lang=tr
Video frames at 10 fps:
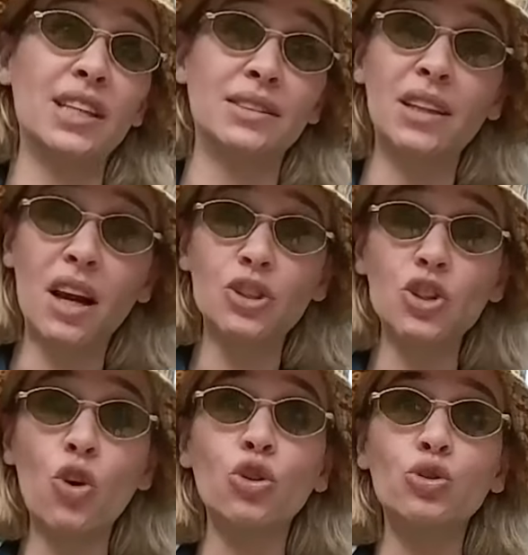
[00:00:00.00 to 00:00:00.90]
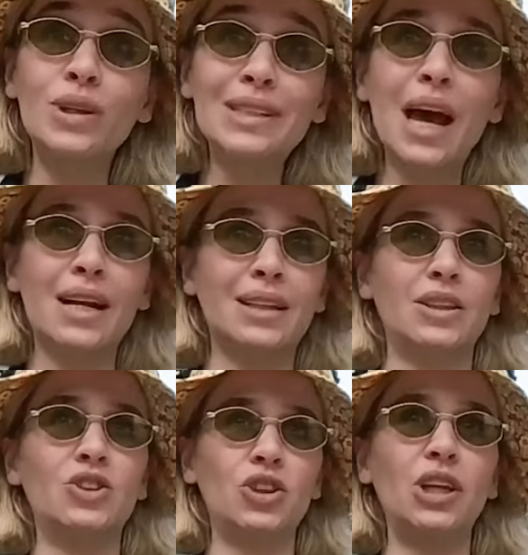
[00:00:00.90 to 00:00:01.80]
eskiden aşık olduğu kız
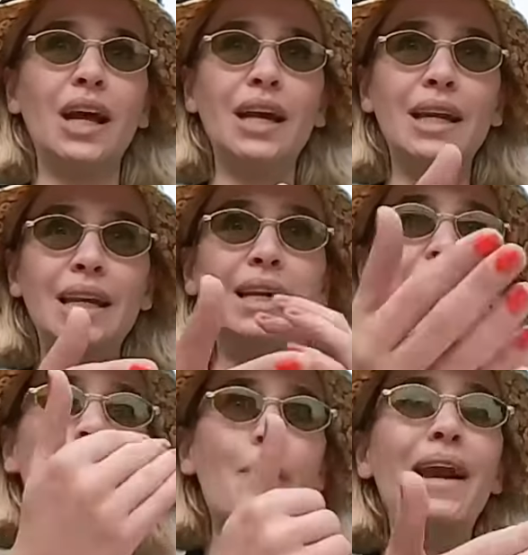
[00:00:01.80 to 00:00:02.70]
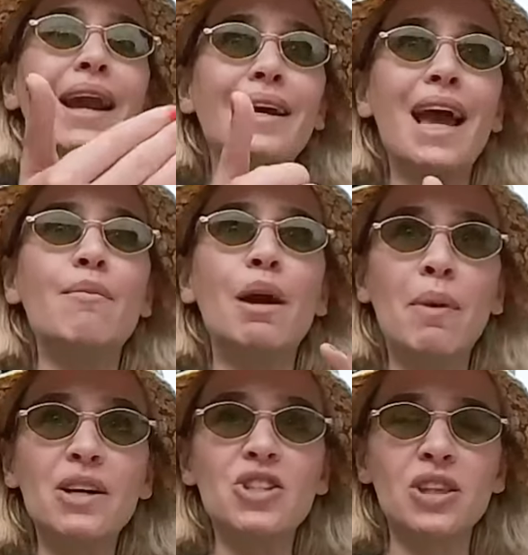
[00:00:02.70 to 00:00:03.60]
arkadaşıyla ilgili haberler gelmeye
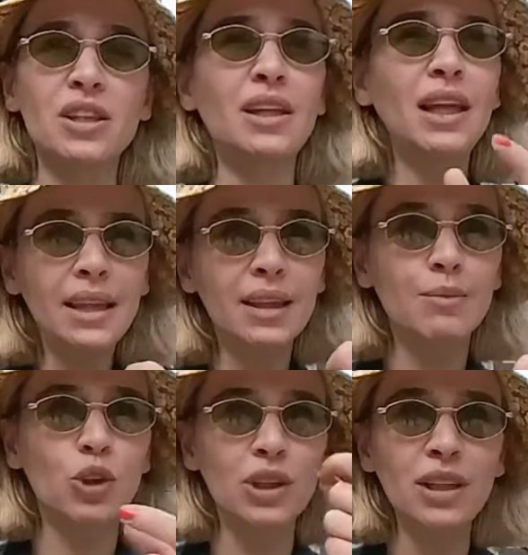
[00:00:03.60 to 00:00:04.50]
başladığında ne dedim ona?